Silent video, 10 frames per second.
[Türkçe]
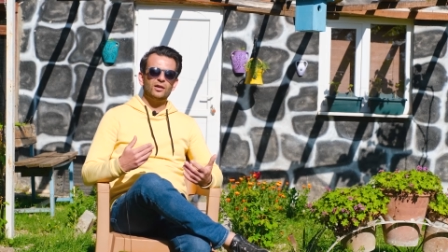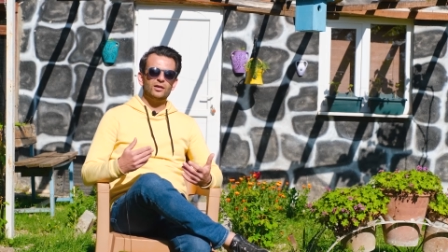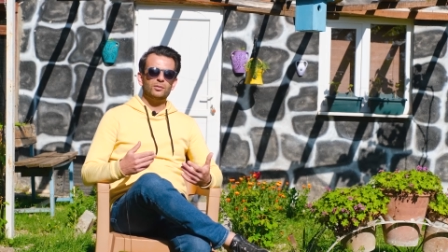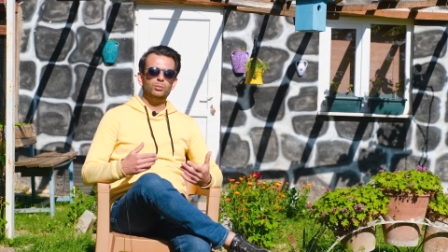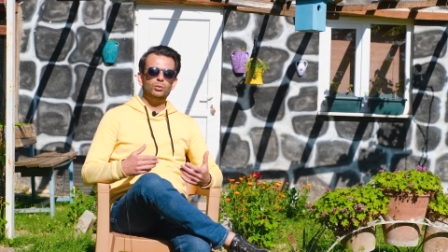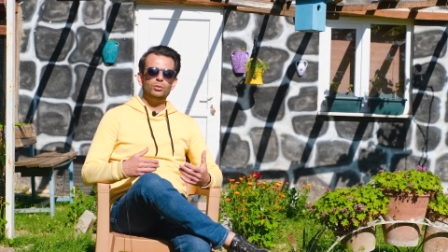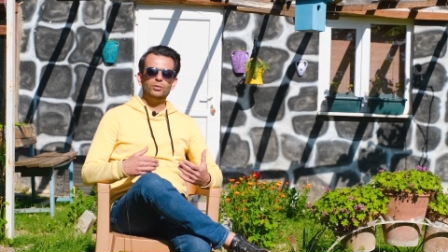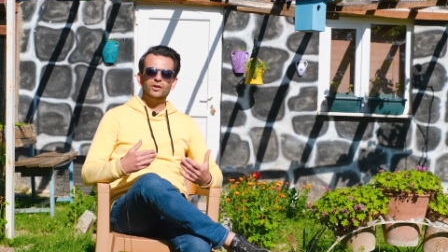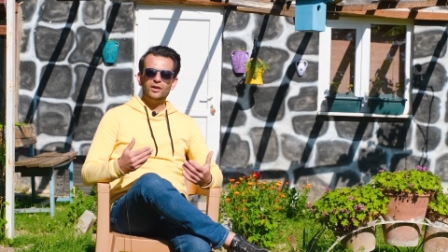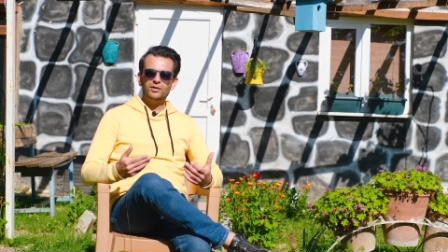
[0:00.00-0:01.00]
e, bu
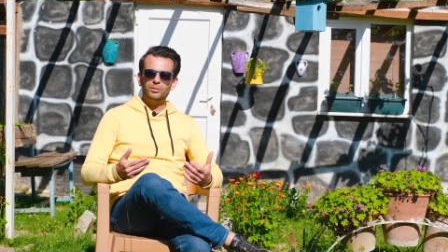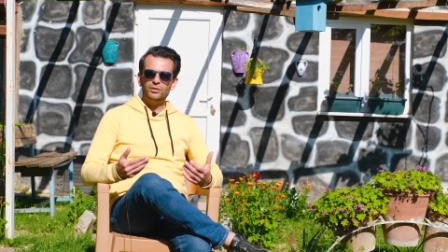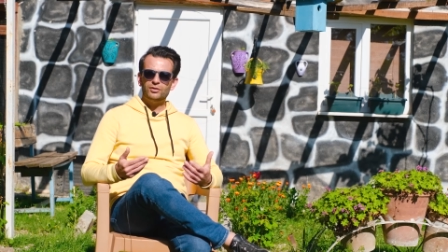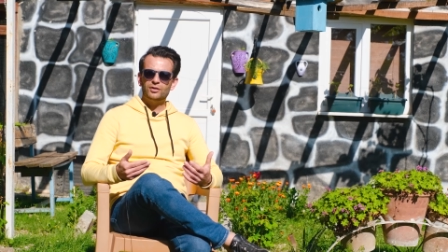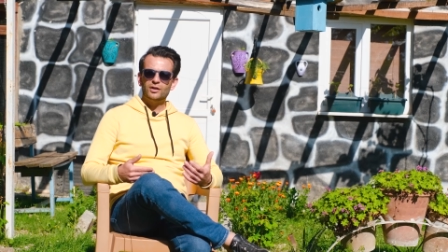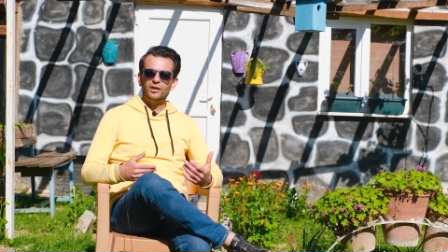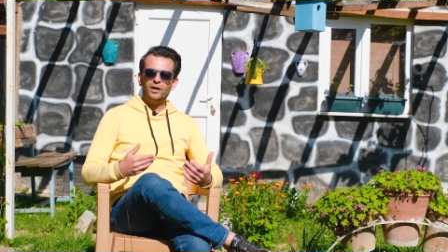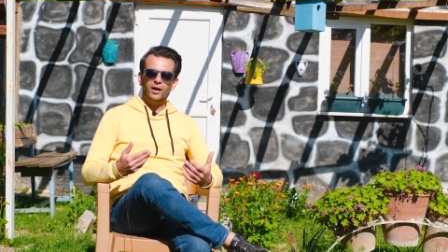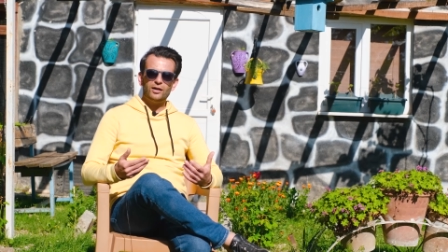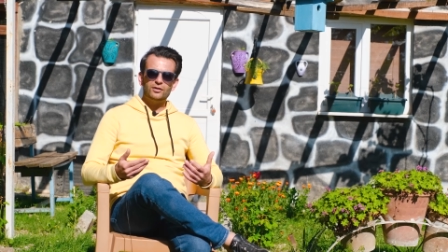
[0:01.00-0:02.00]
niyetimiz
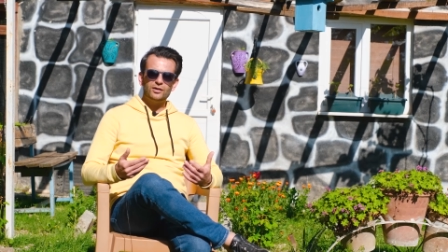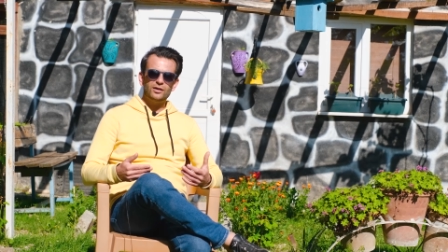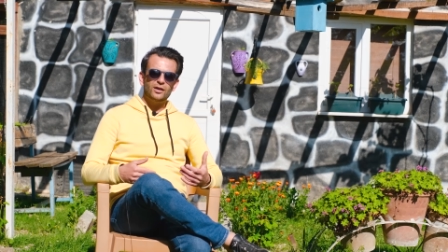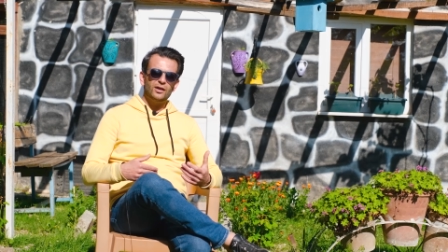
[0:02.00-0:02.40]
artık